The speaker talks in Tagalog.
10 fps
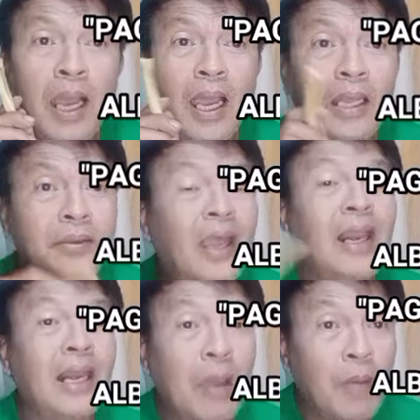mga
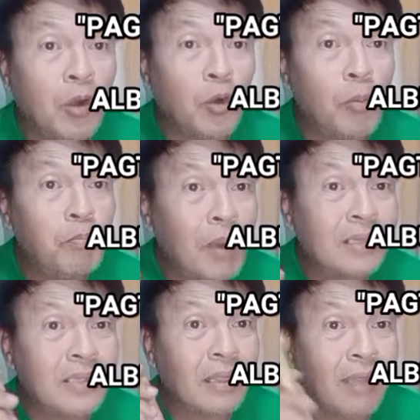nalalaman
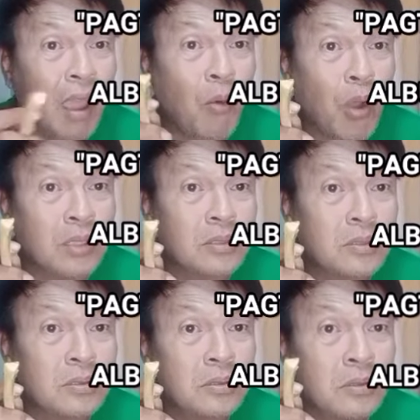kong
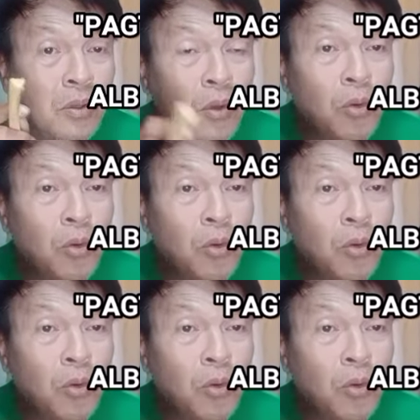pagtatawas